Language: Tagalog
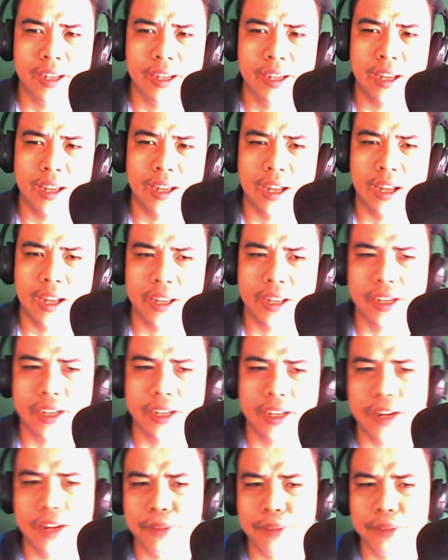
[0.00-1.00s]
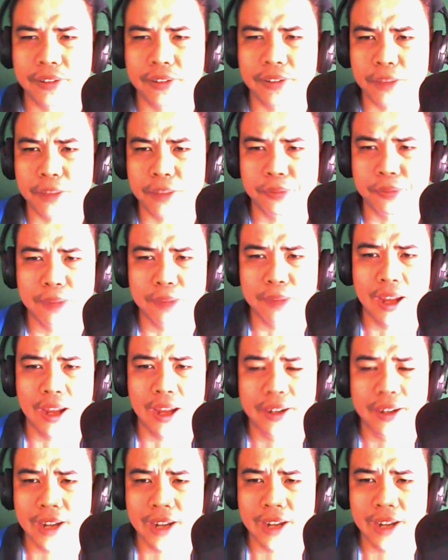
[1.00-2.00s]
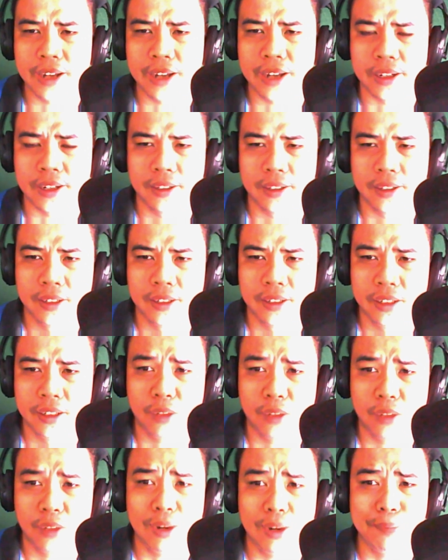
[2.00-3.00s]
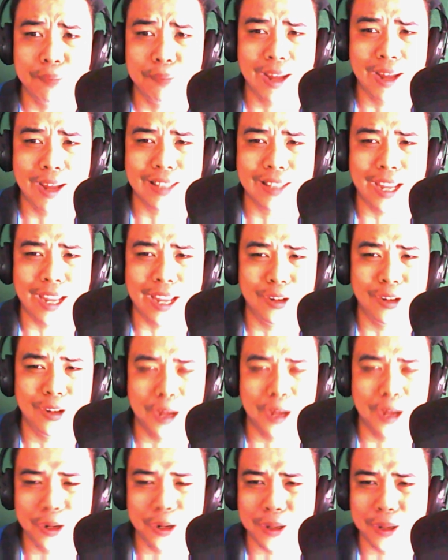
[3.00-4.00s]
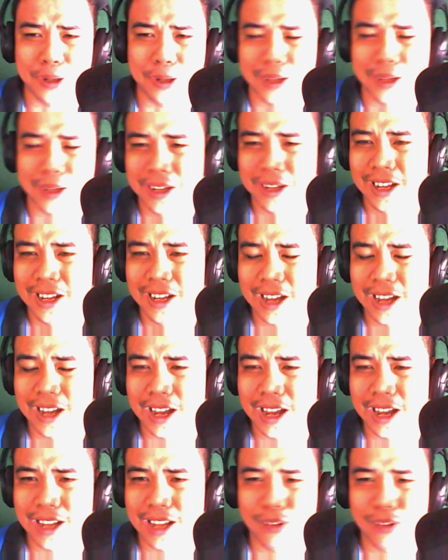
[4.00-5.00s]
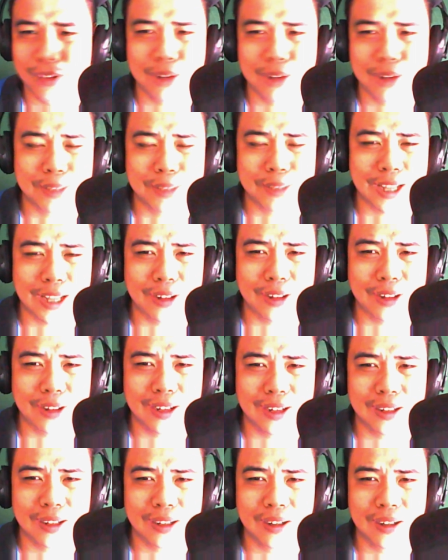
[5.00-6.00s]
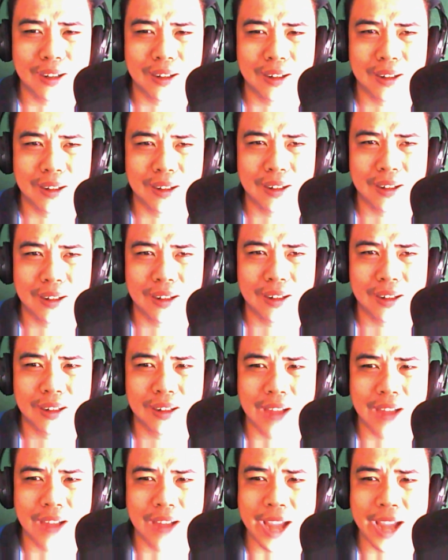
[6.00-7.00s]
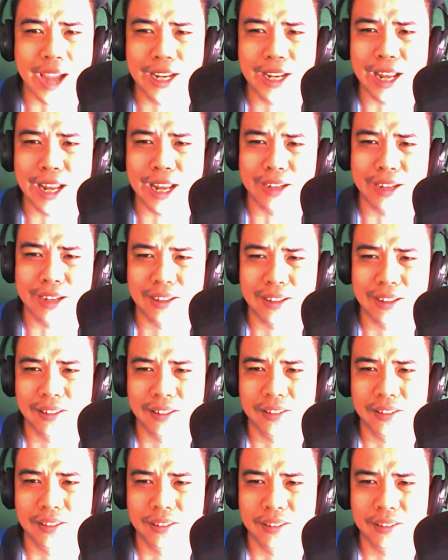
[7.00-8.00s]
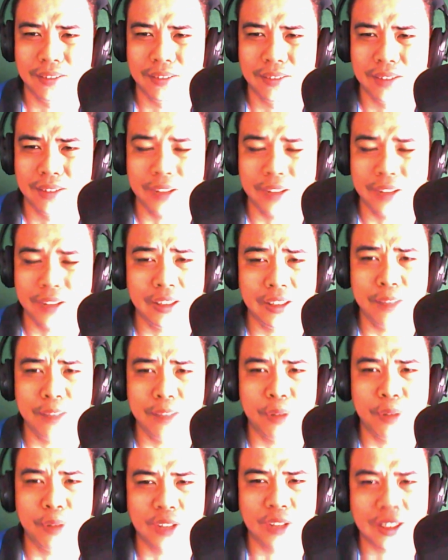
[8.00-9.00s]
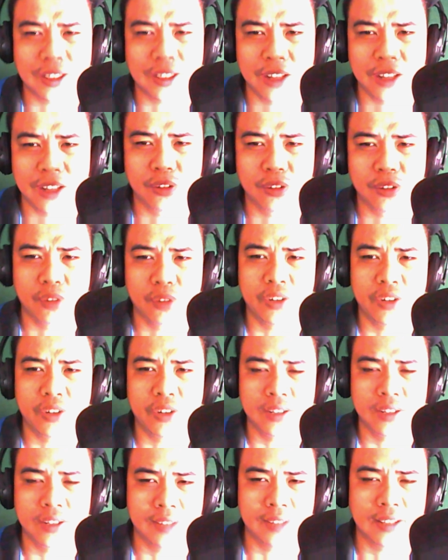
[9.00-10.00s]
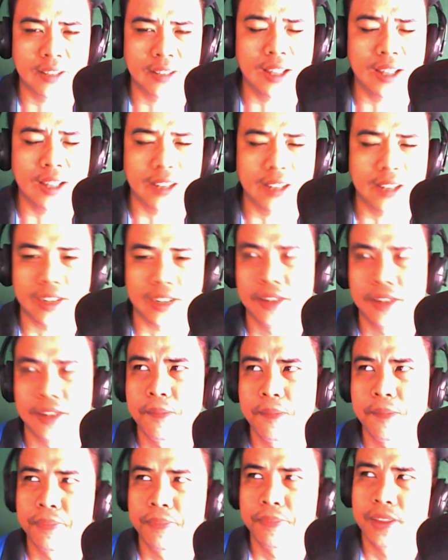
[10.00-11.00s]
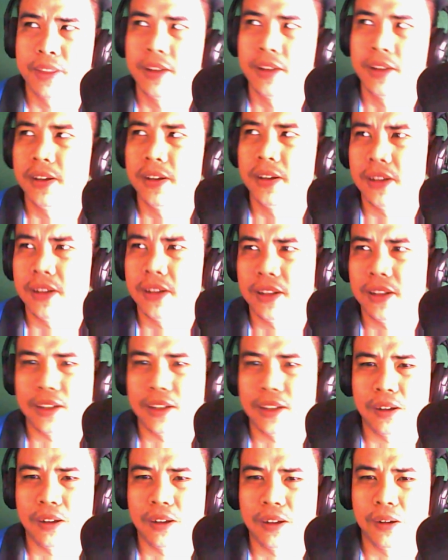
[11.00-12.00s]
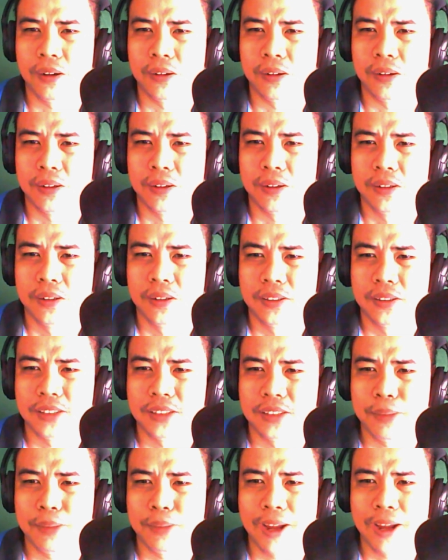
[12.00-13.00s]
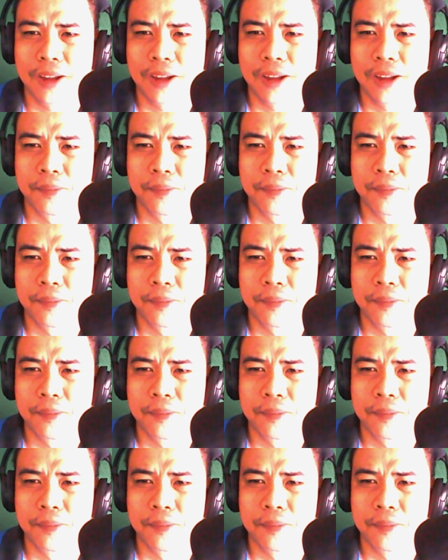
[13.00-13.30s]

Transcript: uh, economic steps ba? None. Nawalan pang tayo ng ano eh. Uh, nawalan pa tayo ng island. Kasi hindi pinrotectan yung sovereign state natin. Oh. Diba?